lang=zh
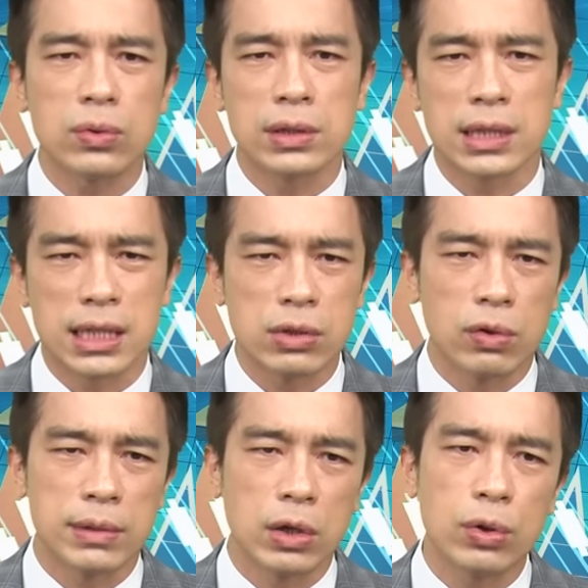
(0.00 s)
如果你是
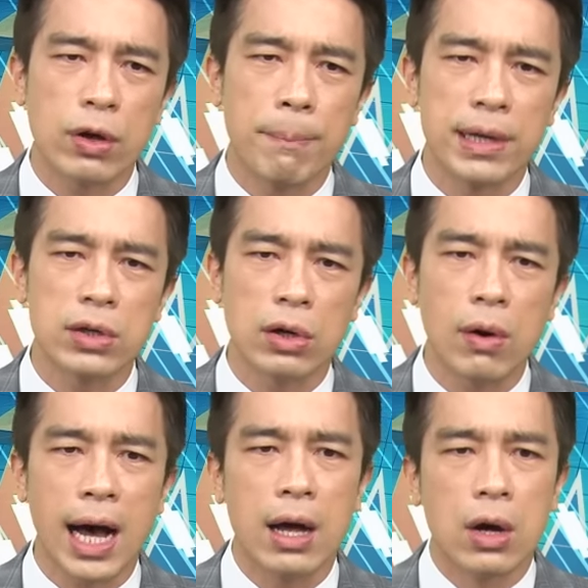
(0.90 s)
我们的会员朋友的
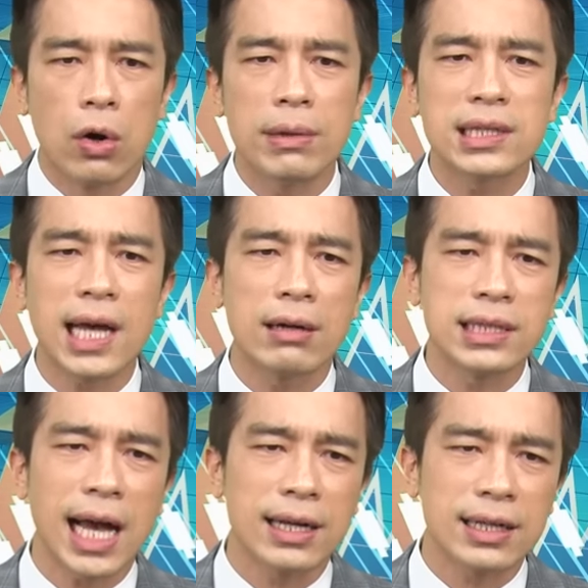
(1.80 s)
话，我们早
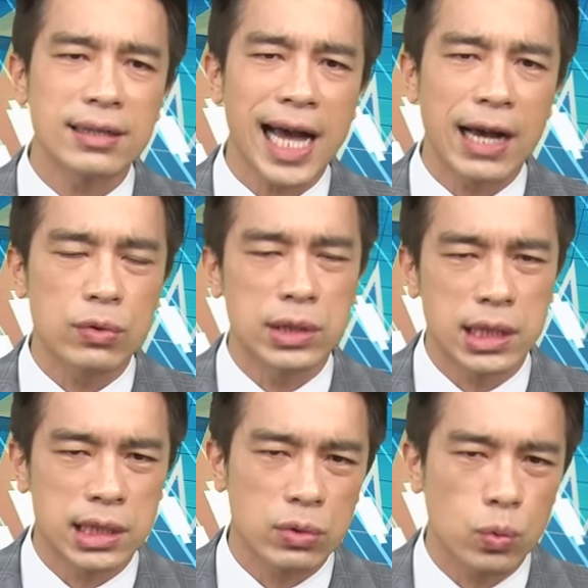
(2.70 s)
上跟大家预
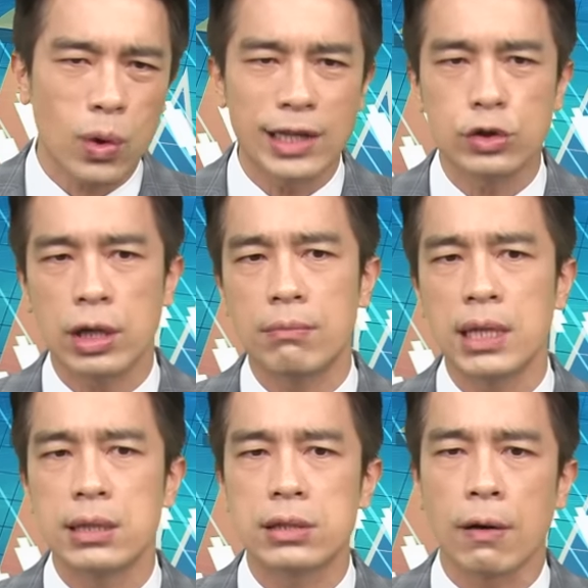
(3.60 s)
期是完全
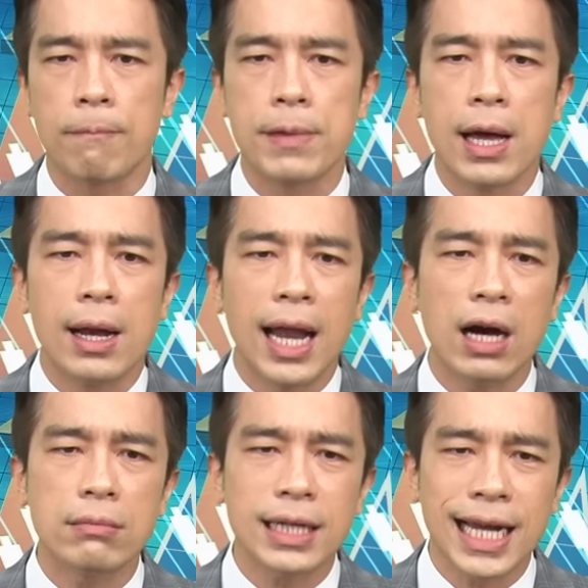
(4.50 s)
命中。然
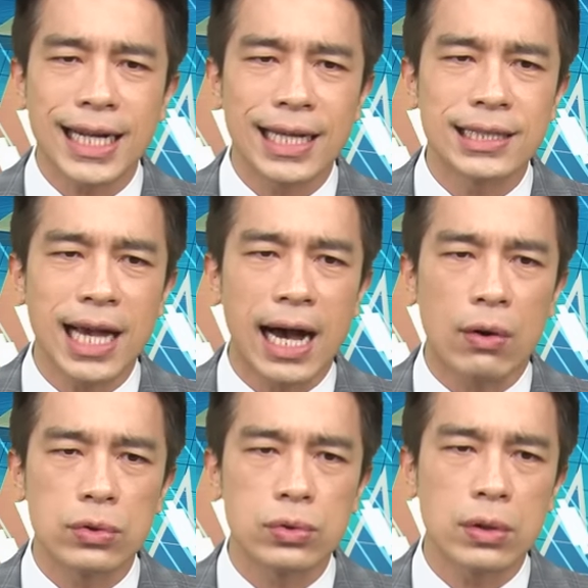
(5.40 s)
后我们可以看一下，
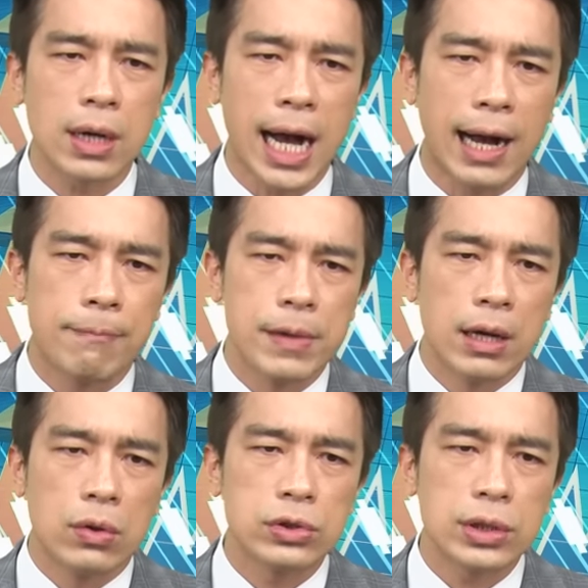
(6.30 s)
我说啊。
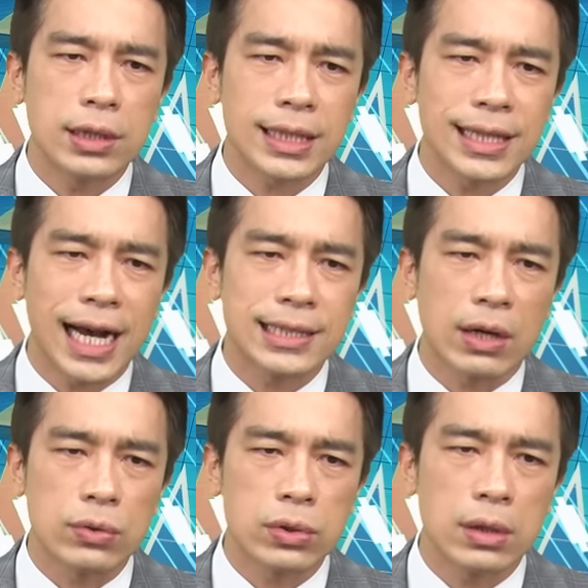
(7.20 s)
我最后跟大家
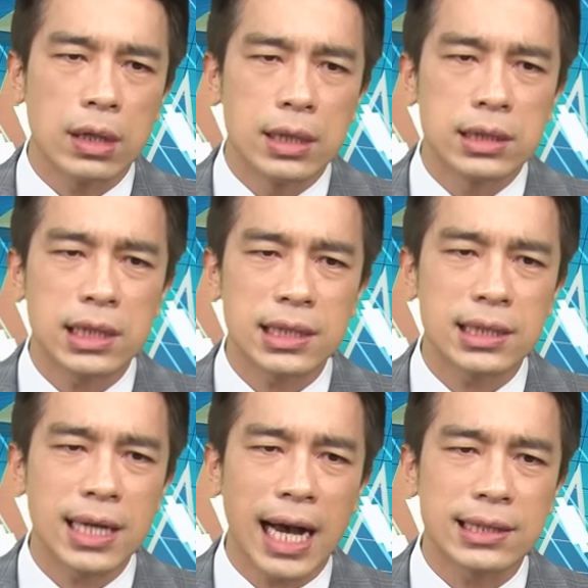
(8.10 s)
讲，我说其
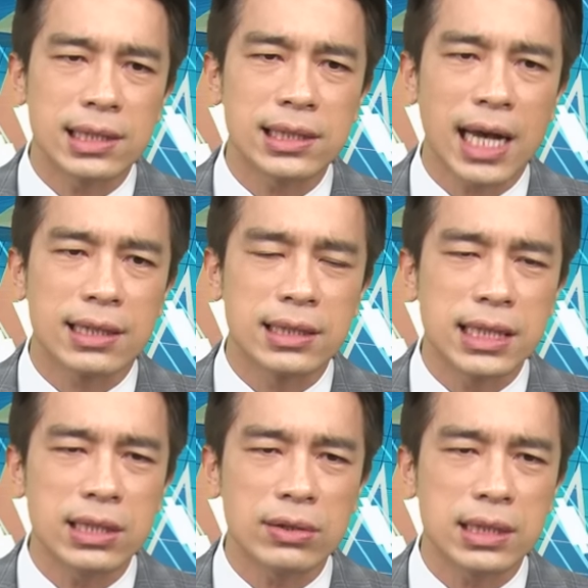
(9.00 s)
实啊，市场
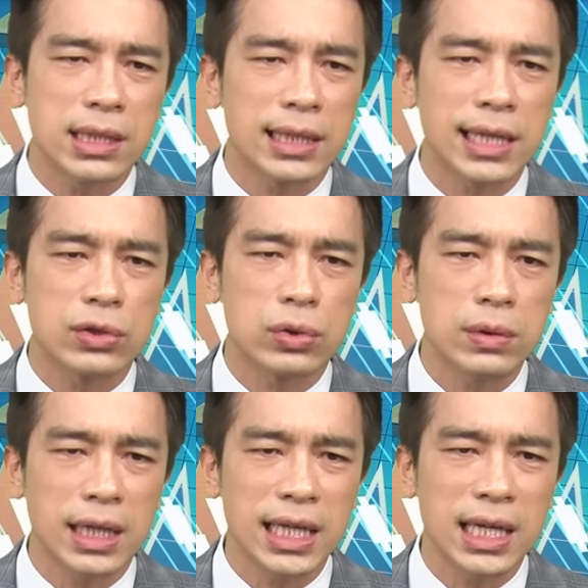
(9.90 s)
金融市场上
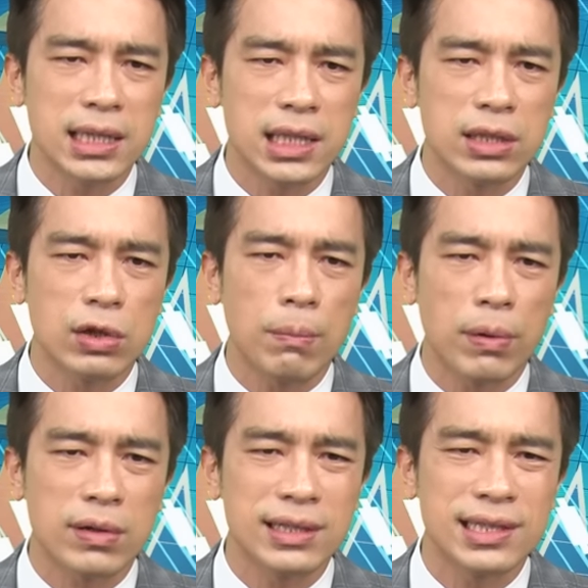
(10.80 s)
除了疫情、通
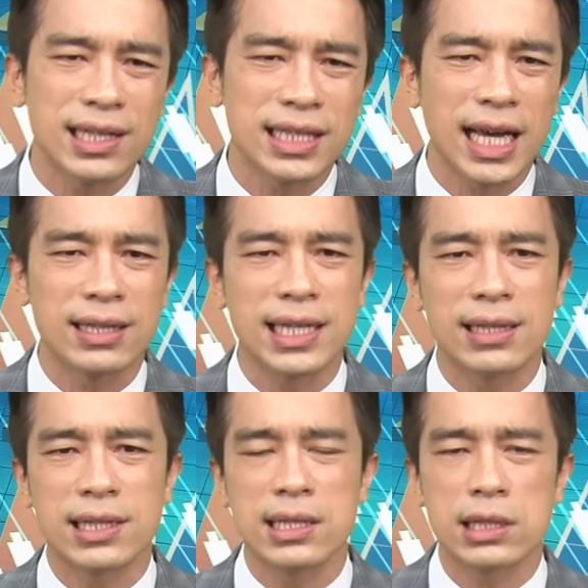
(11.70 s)
膨跟升息还有
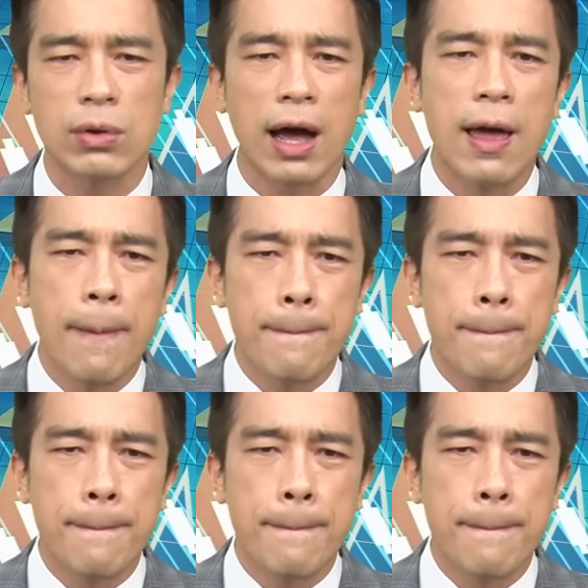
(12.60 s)
战争之外，